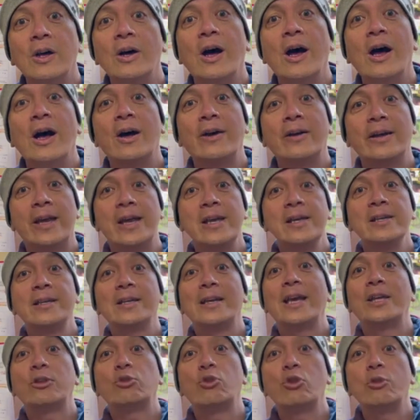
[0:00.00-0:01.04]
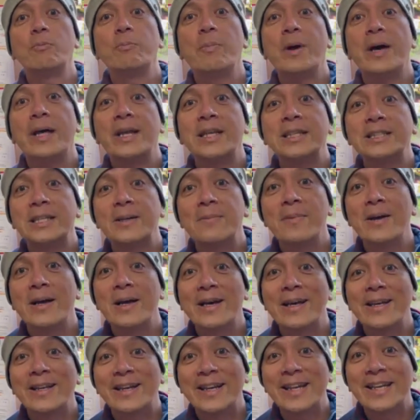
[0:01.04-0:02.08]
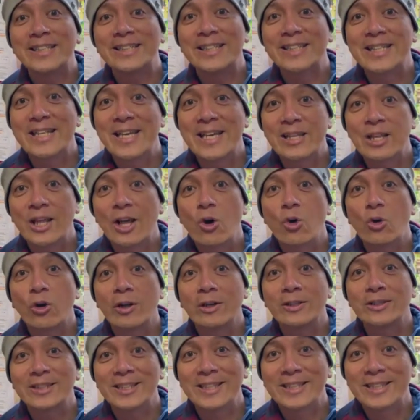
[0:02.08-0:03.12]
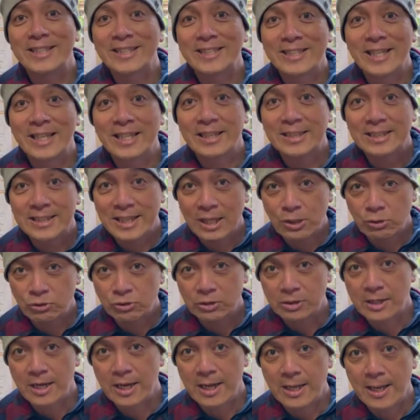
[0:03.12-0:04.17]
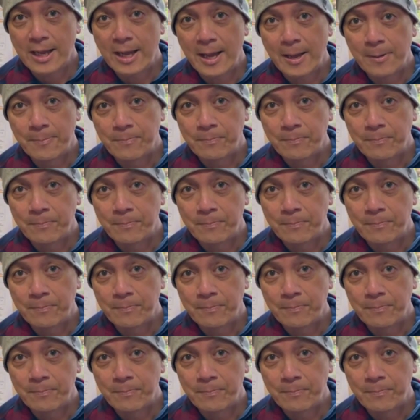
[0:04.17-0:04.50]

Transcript: Okay? Ito'y para sa mga resident or citizen sa Australia.